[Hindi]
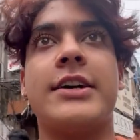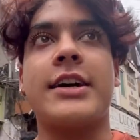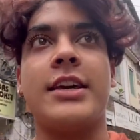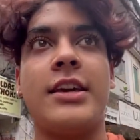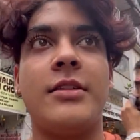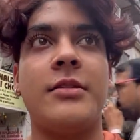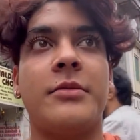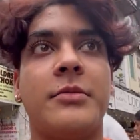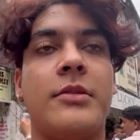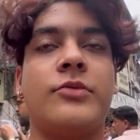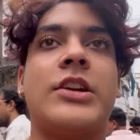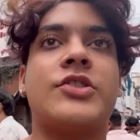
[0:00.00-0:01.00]
था कि
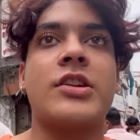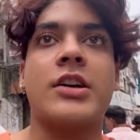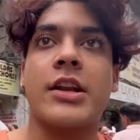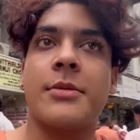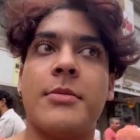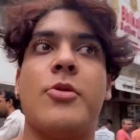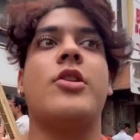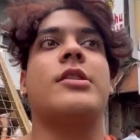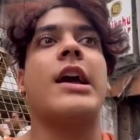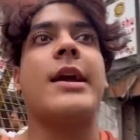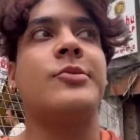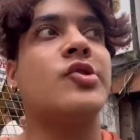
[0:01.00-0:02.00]
दर्शन करने में
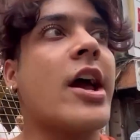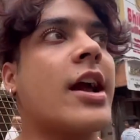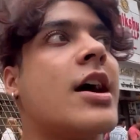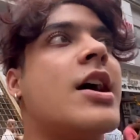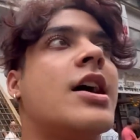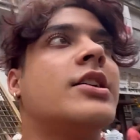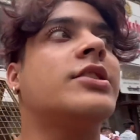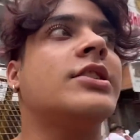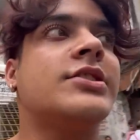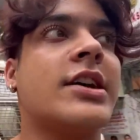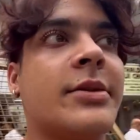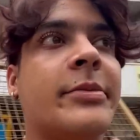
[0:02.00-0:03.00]
बहुत टाइम जाएगा
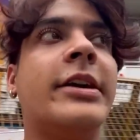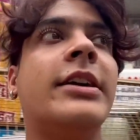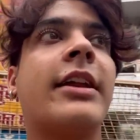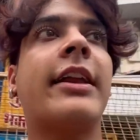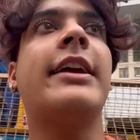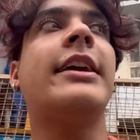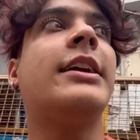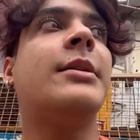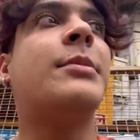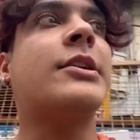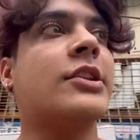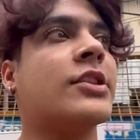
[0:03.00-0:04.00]
इतनी सारी भीड़ रहेगी
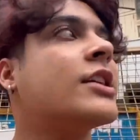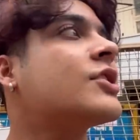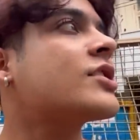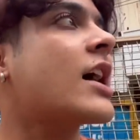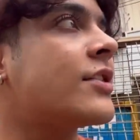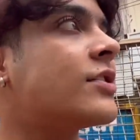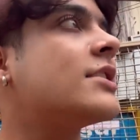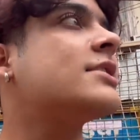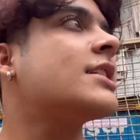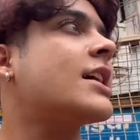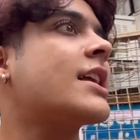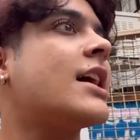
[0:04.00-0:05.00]
बट इतने शांति
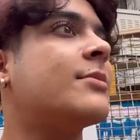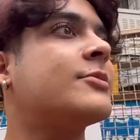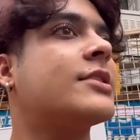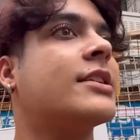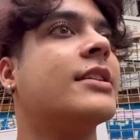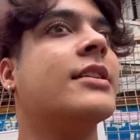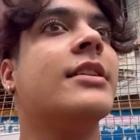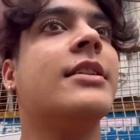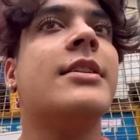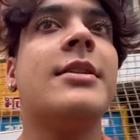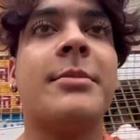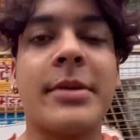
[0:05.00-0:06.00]
से आराम से
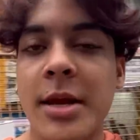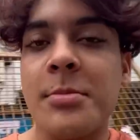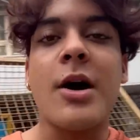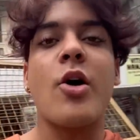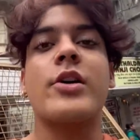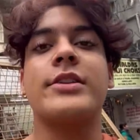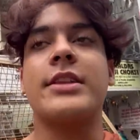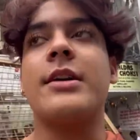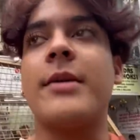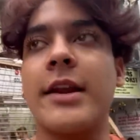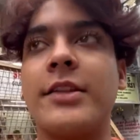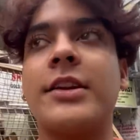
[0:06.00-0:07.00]
प्रेम भाव के साथ
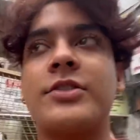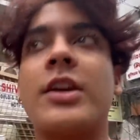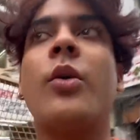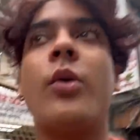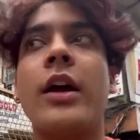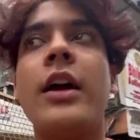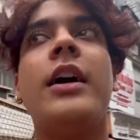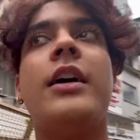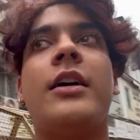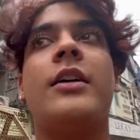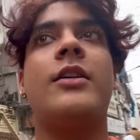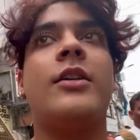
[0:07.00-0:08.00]
हमारे दर्शन हो गए
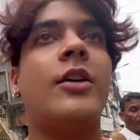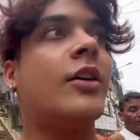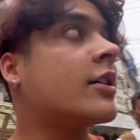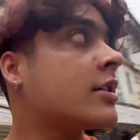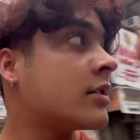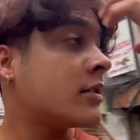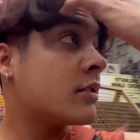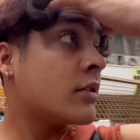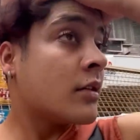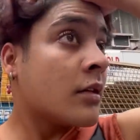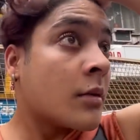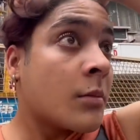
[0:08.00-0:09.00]
और
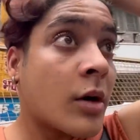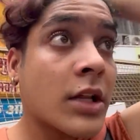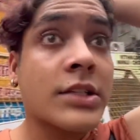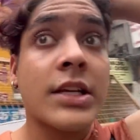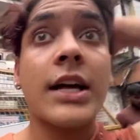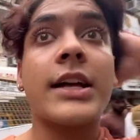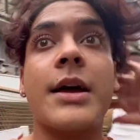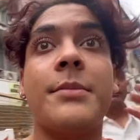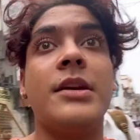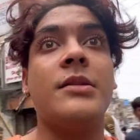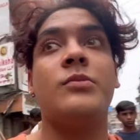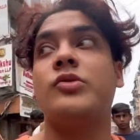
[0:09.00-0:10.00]
बहुत अच्छा लग रहा है
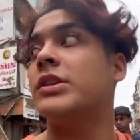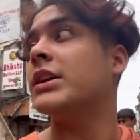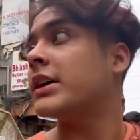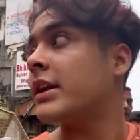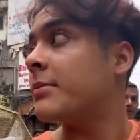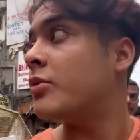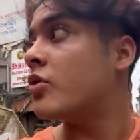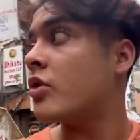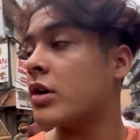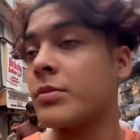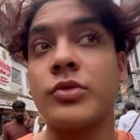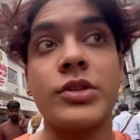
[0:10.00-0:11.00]
अभी मुझे लग रही है भूख
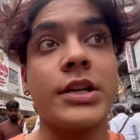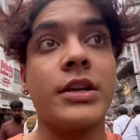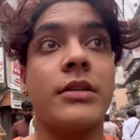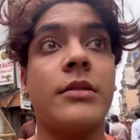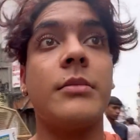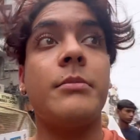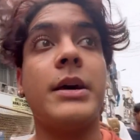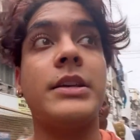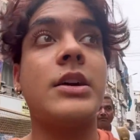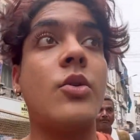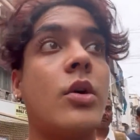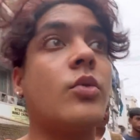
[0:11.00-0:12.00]
और मुझे मैं
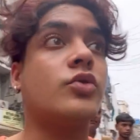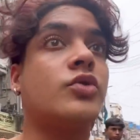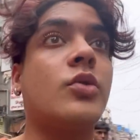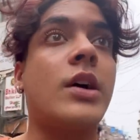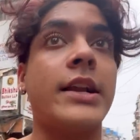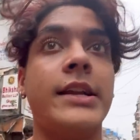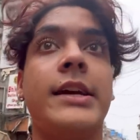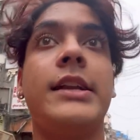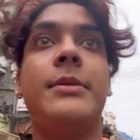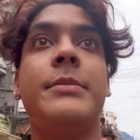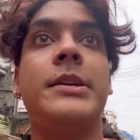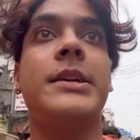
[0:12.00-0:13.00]
जाऊँगा कुछ तो खाने के
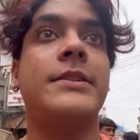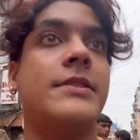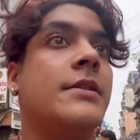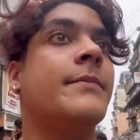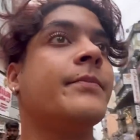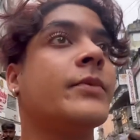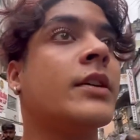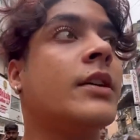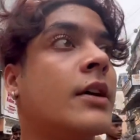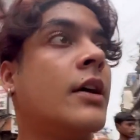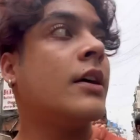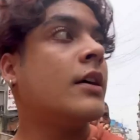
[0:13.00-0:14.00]
लिए बढ़िया सा
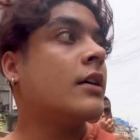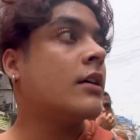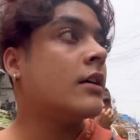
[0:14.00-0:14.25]
ओके